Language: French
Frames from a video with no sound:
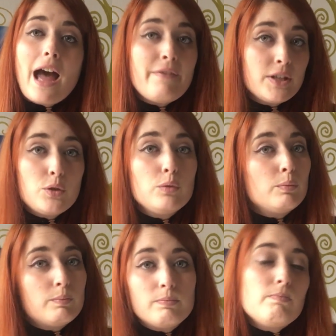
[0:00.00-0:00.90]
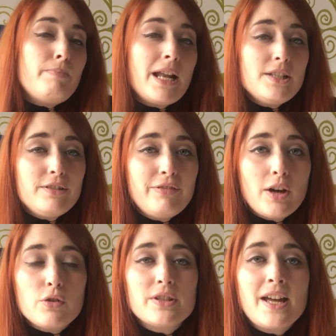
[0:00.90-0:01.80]
avec une Belle
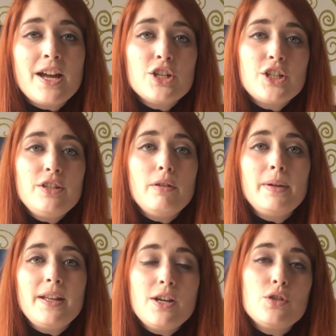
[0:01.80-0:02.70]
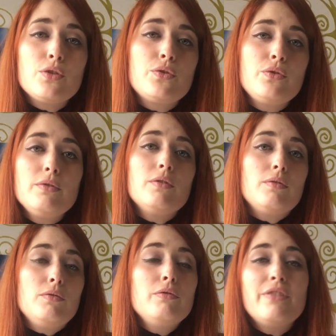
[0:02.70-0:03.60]
différence d'âge qui emménage dans une
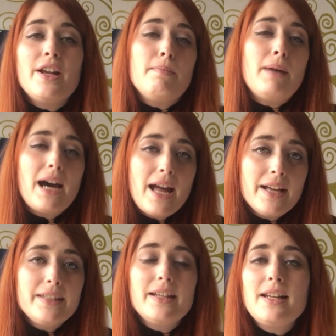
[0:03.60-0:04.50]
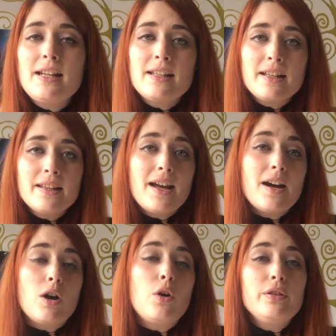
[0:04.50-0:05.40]
nouvelle baraque. La
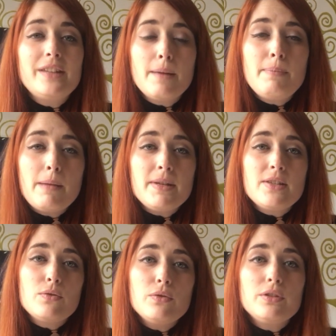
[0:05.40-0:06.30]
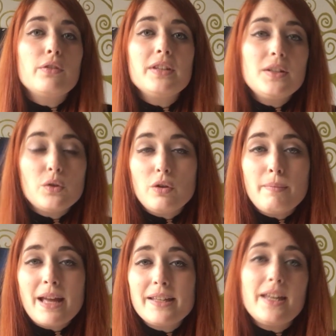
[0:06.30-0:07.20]
nana retape la maison tandis que le
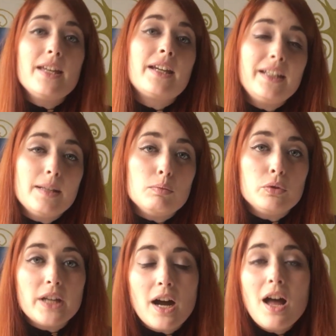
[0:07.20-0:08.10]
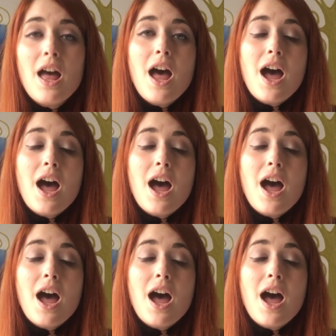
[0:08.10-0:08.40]
mec écrit des bouquins.